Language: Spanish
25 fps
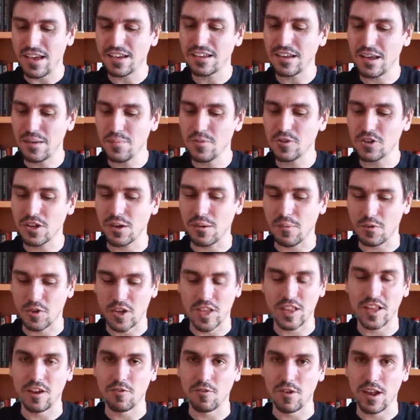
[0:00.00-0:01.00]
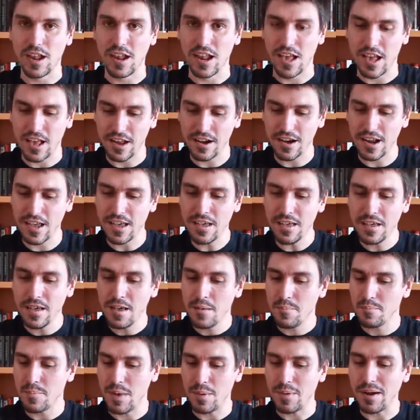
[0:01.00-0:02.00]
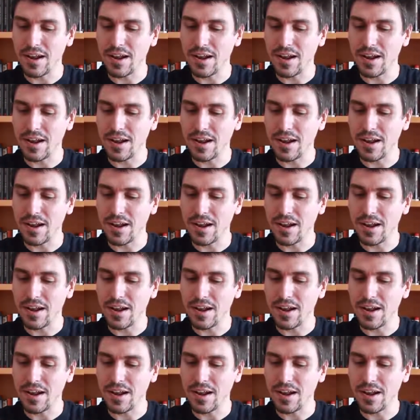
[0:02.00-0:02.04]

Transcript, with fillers: ya sabemos que vamos a tener un LR Me